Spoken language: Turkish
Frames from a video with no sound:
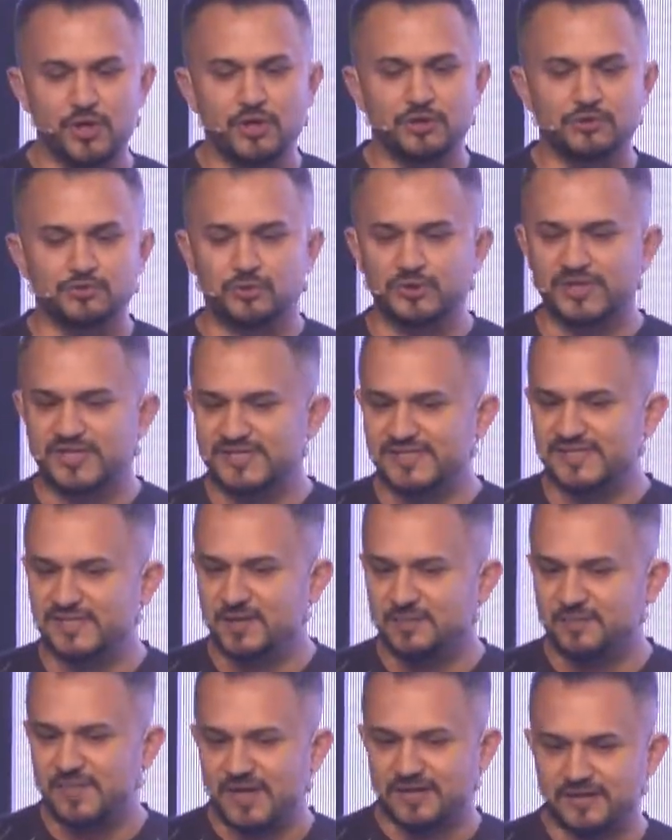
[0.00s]

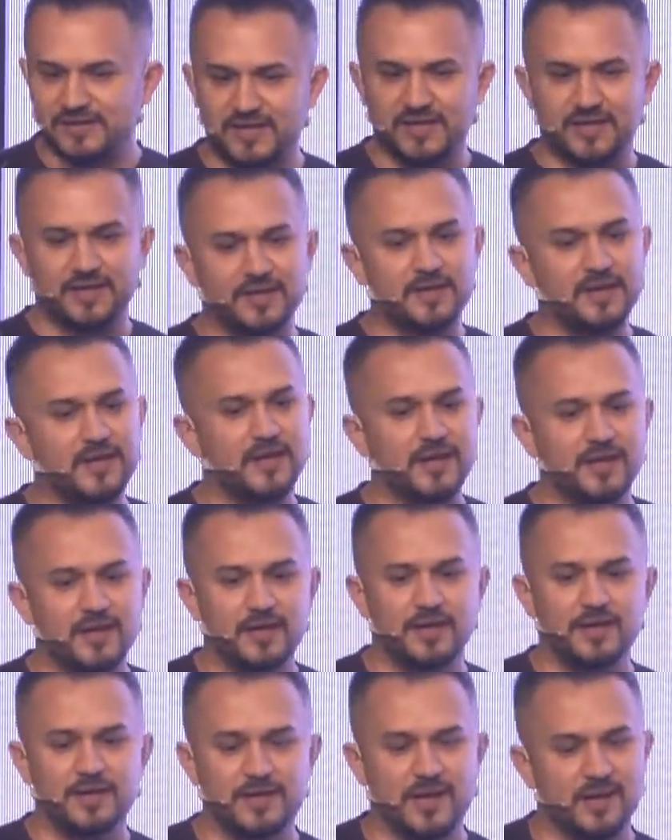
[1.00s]
Dolayısıyla ben de e,
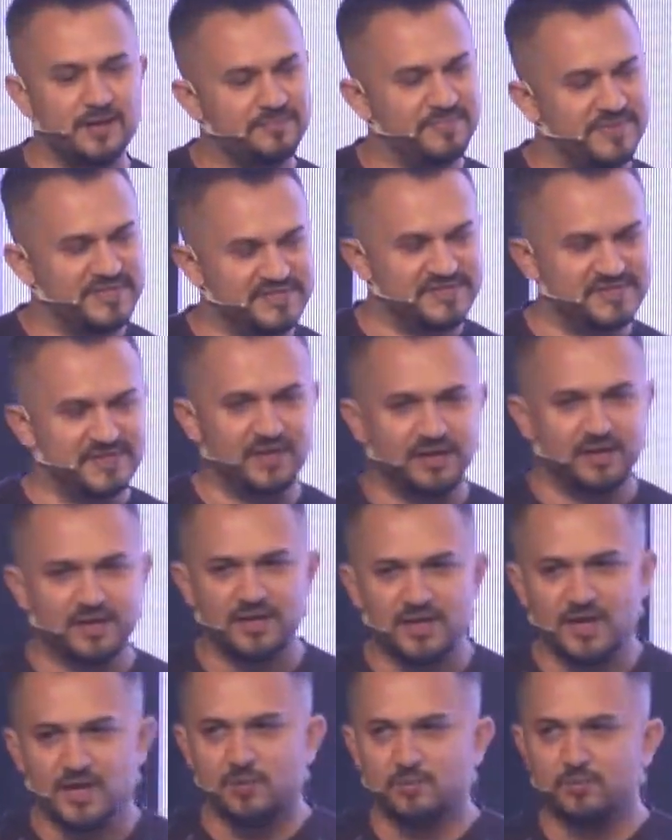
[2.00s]
yani biz de
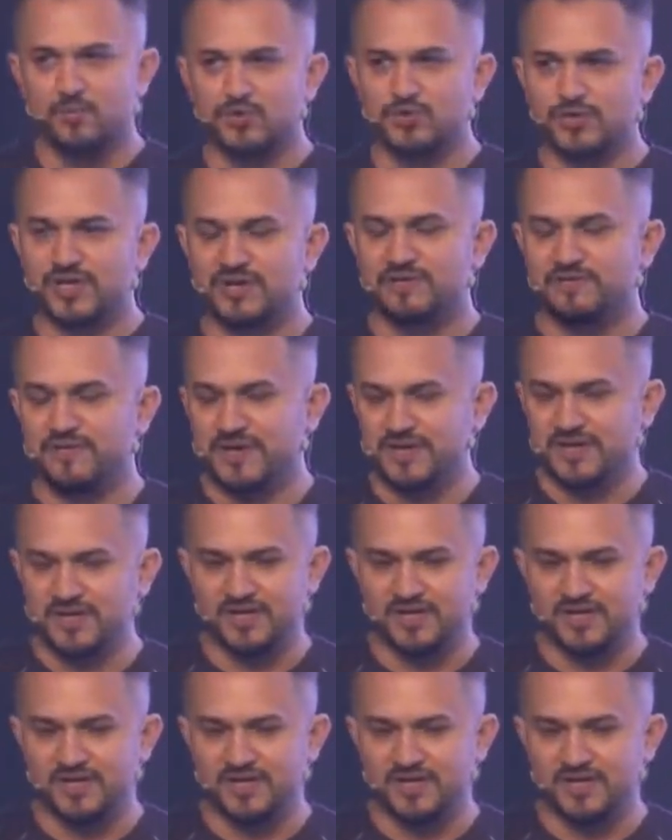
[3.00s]
müşteri veli